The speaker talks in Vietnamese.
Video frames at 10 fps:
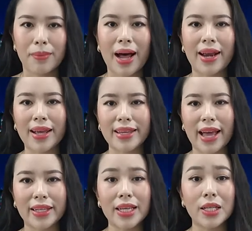Bà là
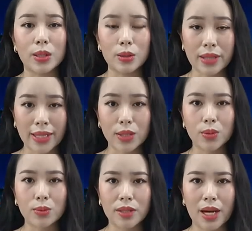nhà nghiên cứu
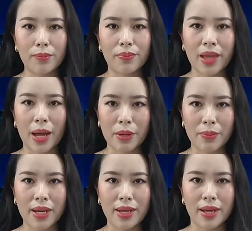tại trung tâm
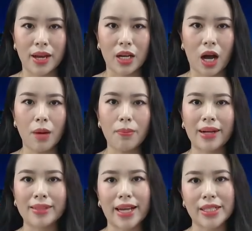Habibi, có
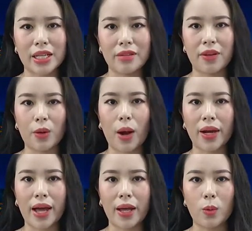bằng thạc sĩ về
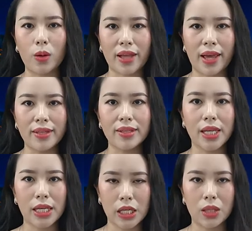quan hệ quốc tế,
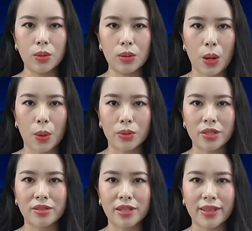nghiên cứu
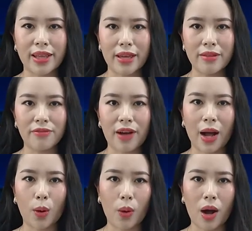của Trường Kinh tế
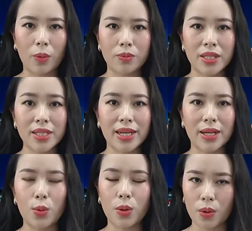và Khoa học Chính
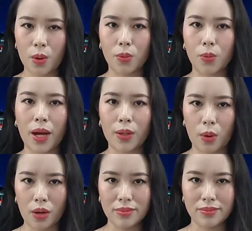trị London của
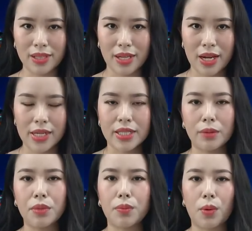Anh Quốc.
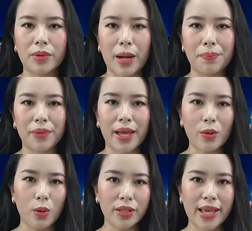Trong 11 năm,
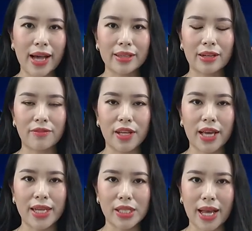các quốc gia thành
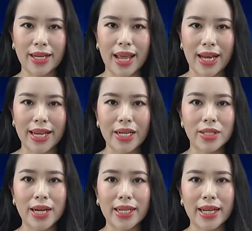viên ASEAN đã
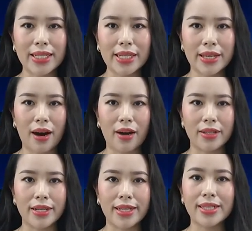đưa ra các lý
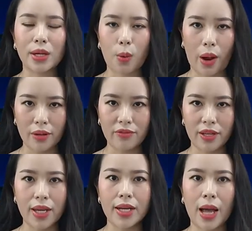do để trì hoãn
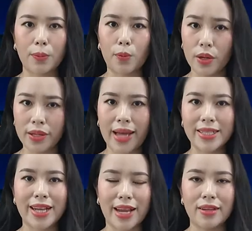việc kết nạp quốc
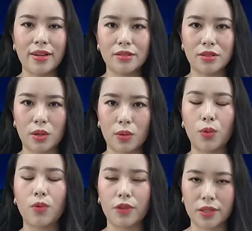gia trẻ nhất
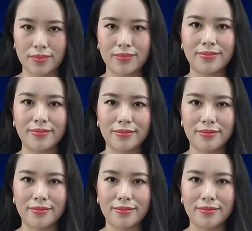trong khu vực.